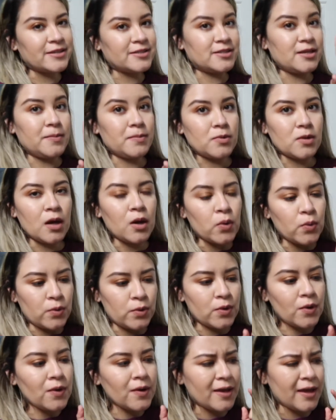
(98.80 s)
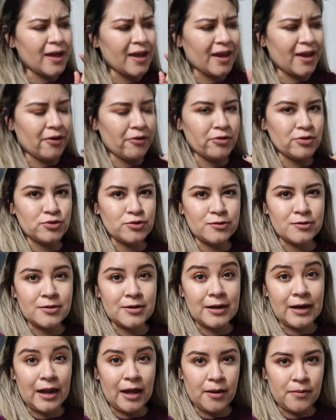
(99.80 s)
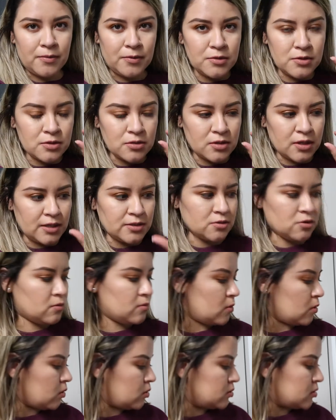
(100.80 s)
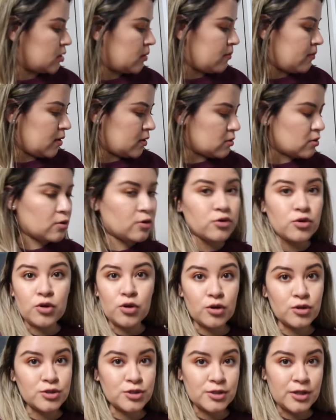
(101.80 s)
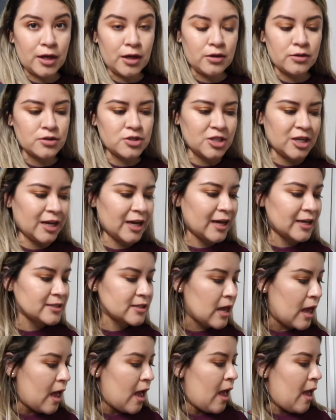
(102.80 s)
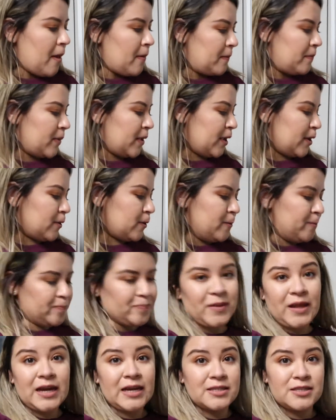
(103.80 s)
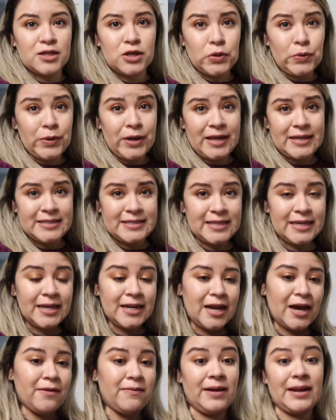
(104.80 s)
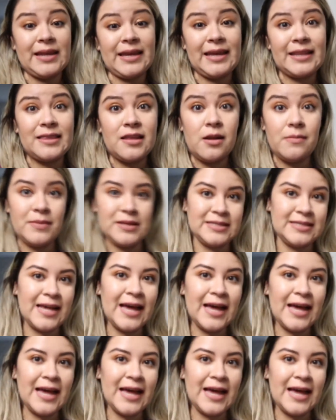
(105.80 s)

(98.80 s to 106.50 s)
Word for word: excepto uno que creo son clavos, que es como condimento. No los tengo, chicas, pero así lo voy a hacer a ver qué tal me